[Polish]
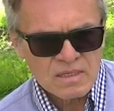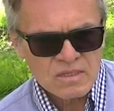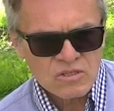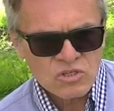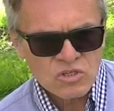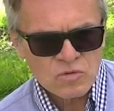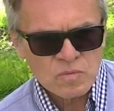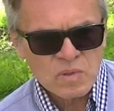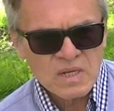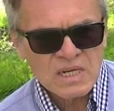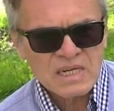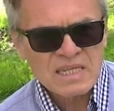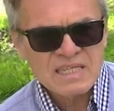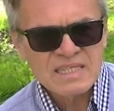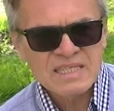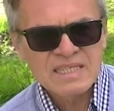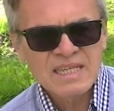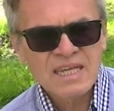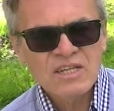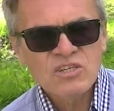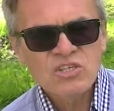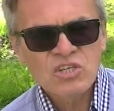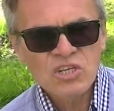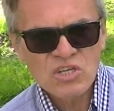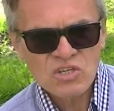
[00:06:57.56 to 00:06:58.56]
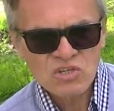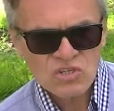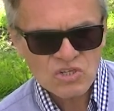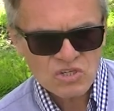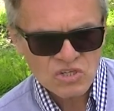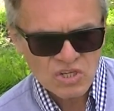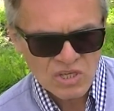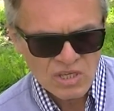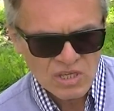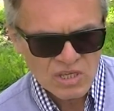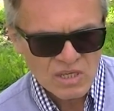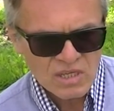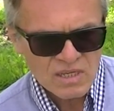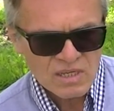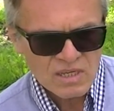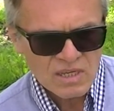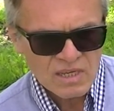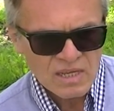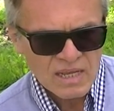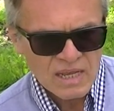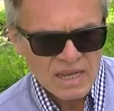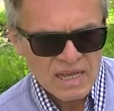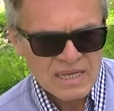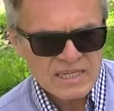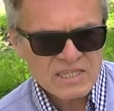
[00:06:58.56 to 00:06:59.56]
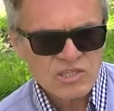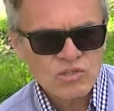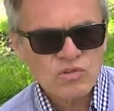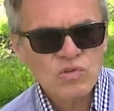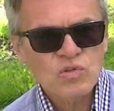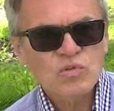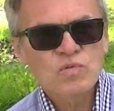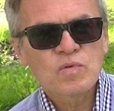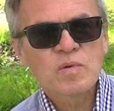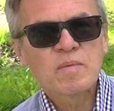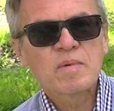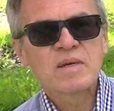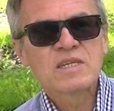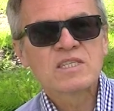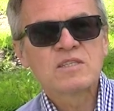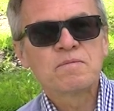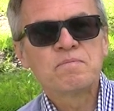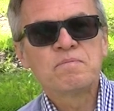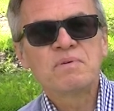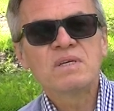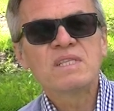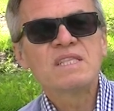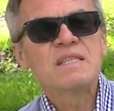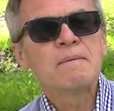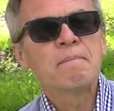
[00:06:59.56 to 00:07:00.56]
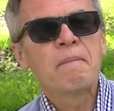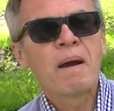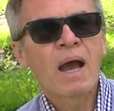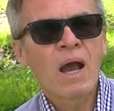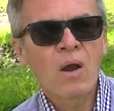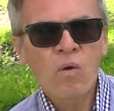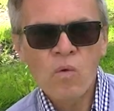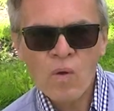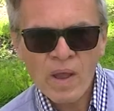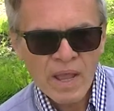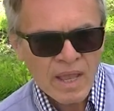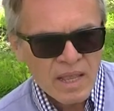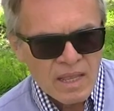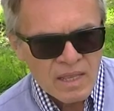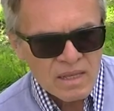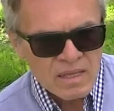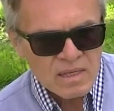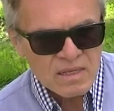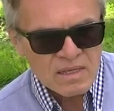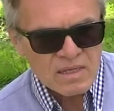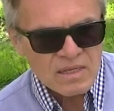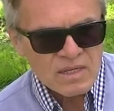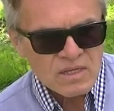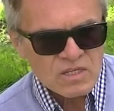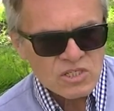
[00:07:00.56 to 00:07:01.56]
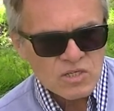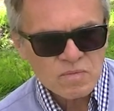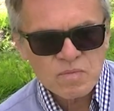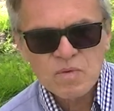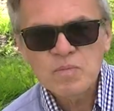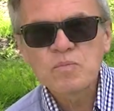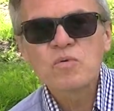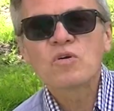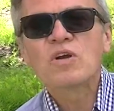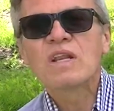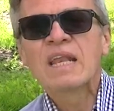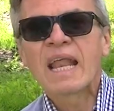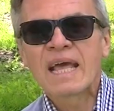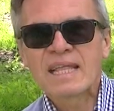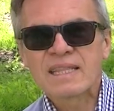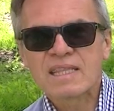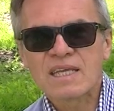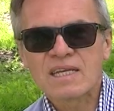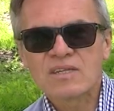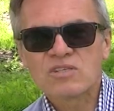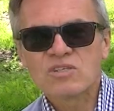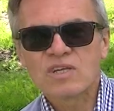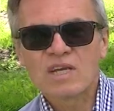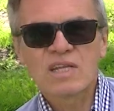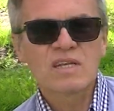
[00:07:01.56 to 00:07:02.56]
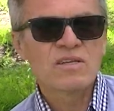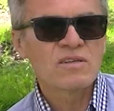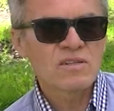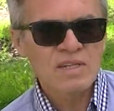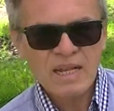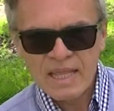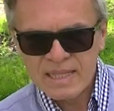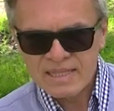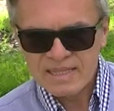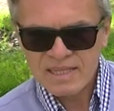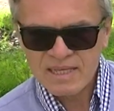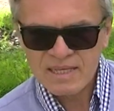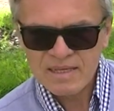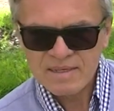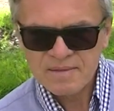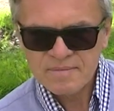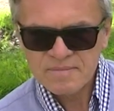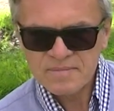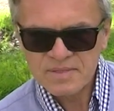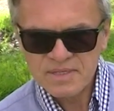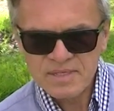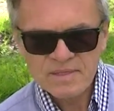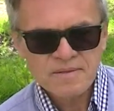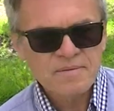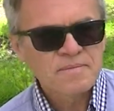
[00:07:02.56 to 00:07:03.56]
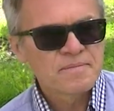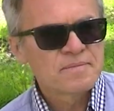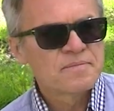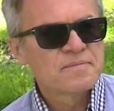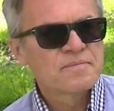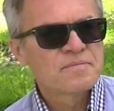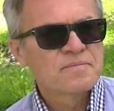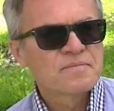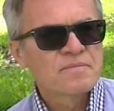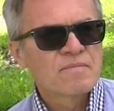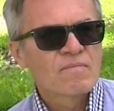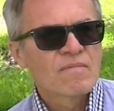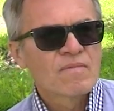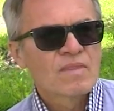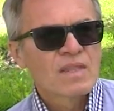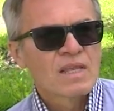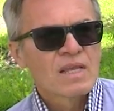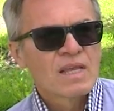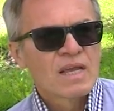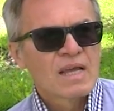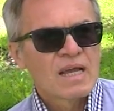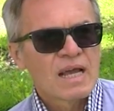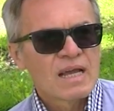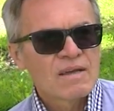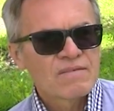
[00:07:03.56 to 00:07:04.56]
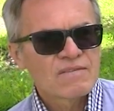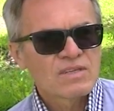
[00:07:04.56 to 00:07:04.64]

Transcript: Czmiel jest za ciężki, a skrzydło ma zbyt małe, żeby mógł latać, ale on lata. A